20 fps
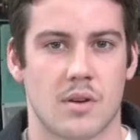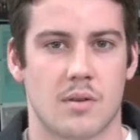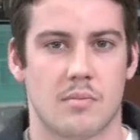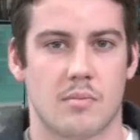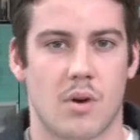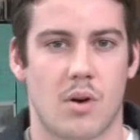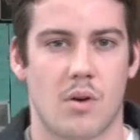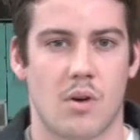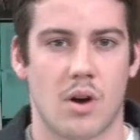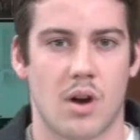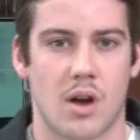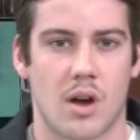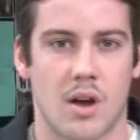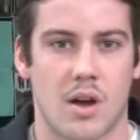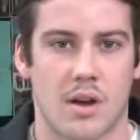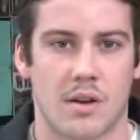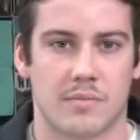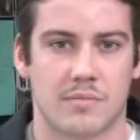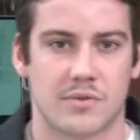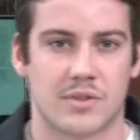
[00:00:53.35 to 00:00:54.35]
Bon,
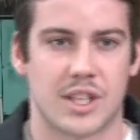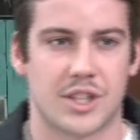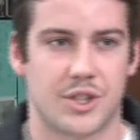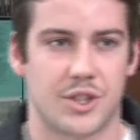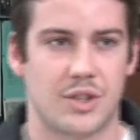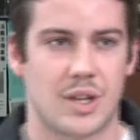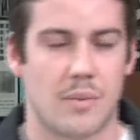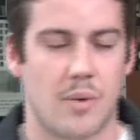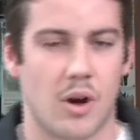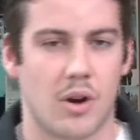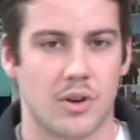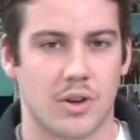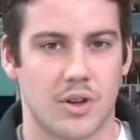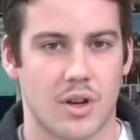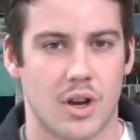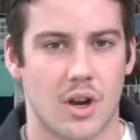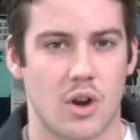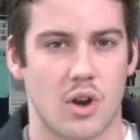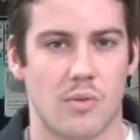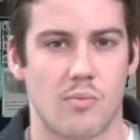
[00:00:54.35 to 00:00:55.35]
euh, sachez d'abord
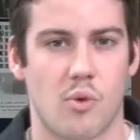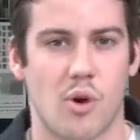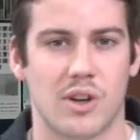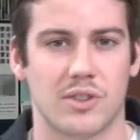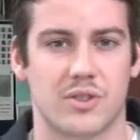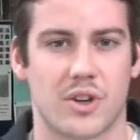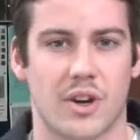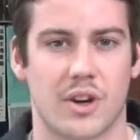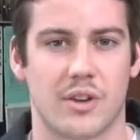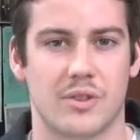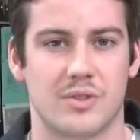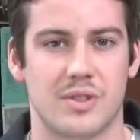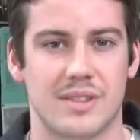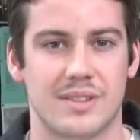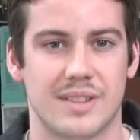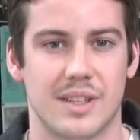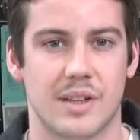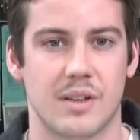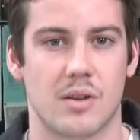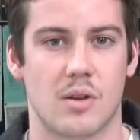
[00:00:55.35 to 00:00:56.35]
que le bois sera
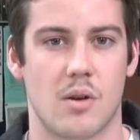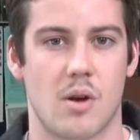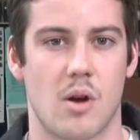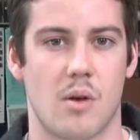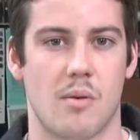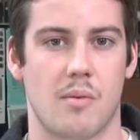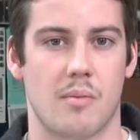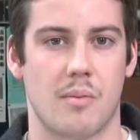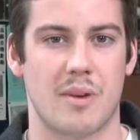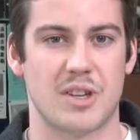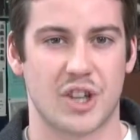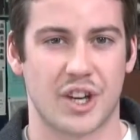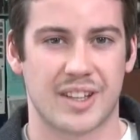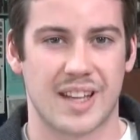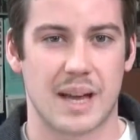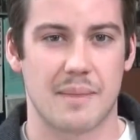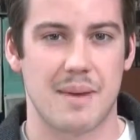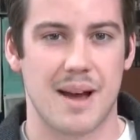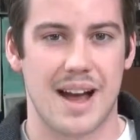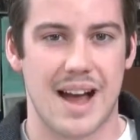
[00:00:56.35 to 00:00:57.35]
utilisé euh,
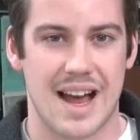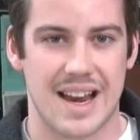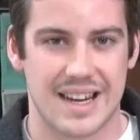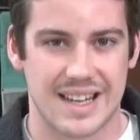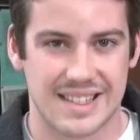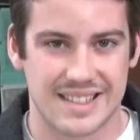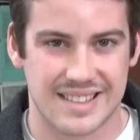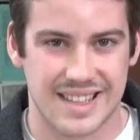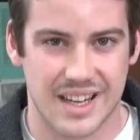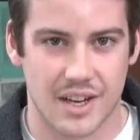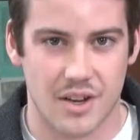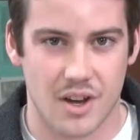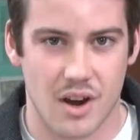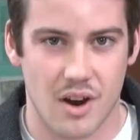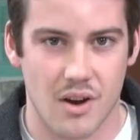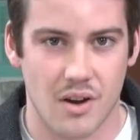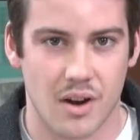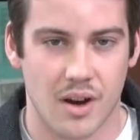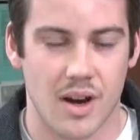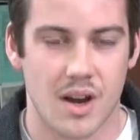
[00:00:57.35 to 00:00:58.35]
majoritairement à
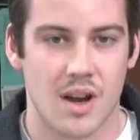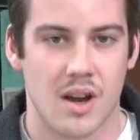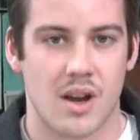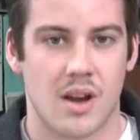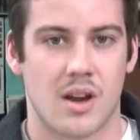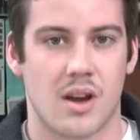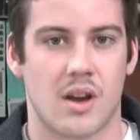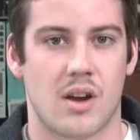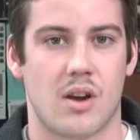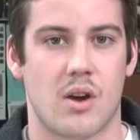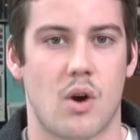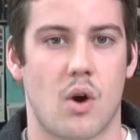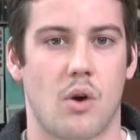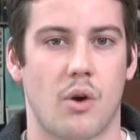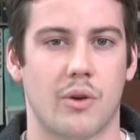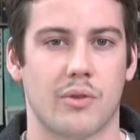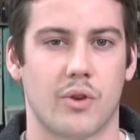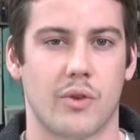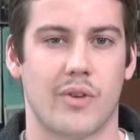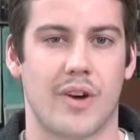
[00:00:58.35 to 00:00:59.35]
l'extérieur. Euh, on
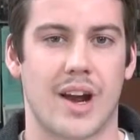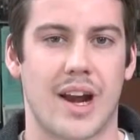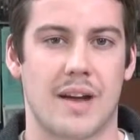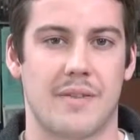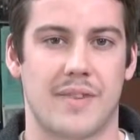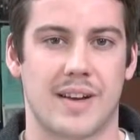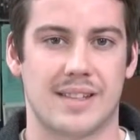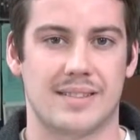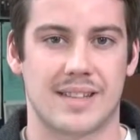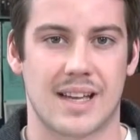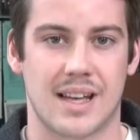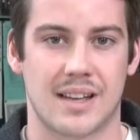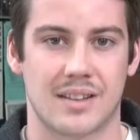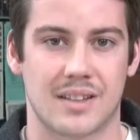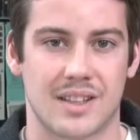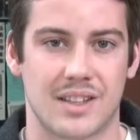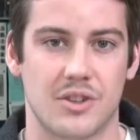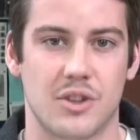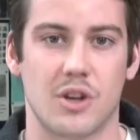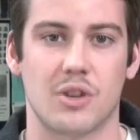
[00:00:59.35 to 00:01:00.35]
retrouvera la façade
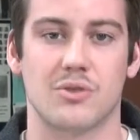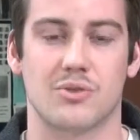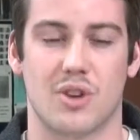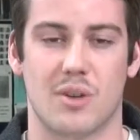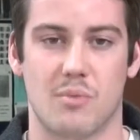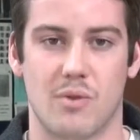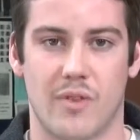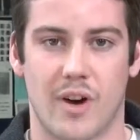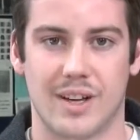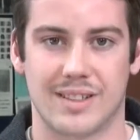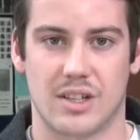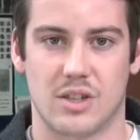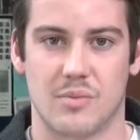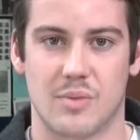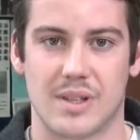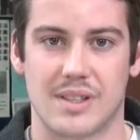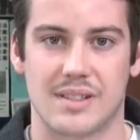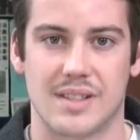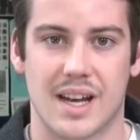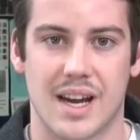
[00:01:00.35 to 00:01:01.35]
qui donne sur le boulevard des
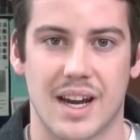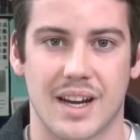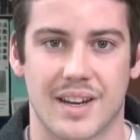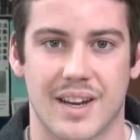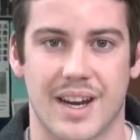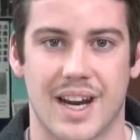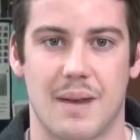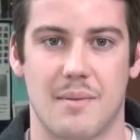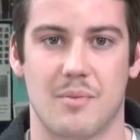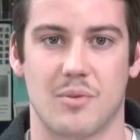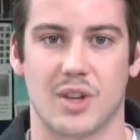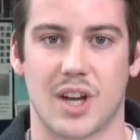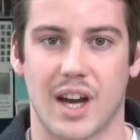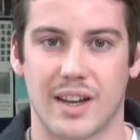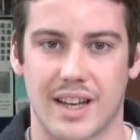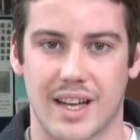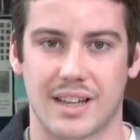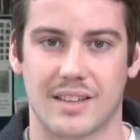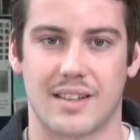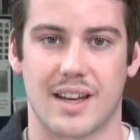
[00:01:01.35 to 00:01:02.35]
Allumetières, qui est quand même une
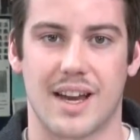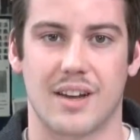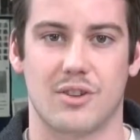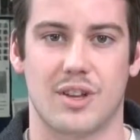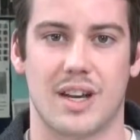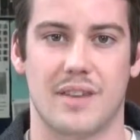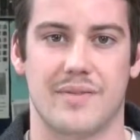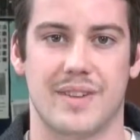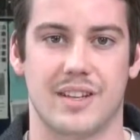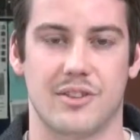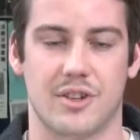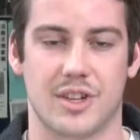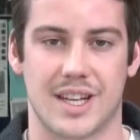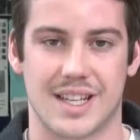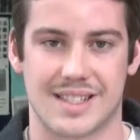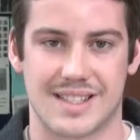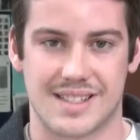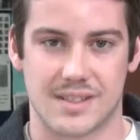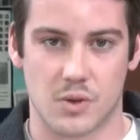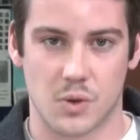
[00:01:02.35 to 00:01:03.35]
grande artère de la ville de
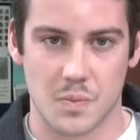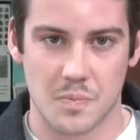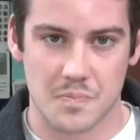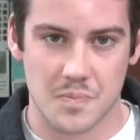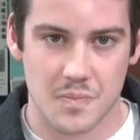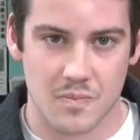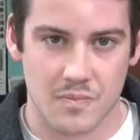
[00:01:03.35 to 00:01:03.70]
Gatineau.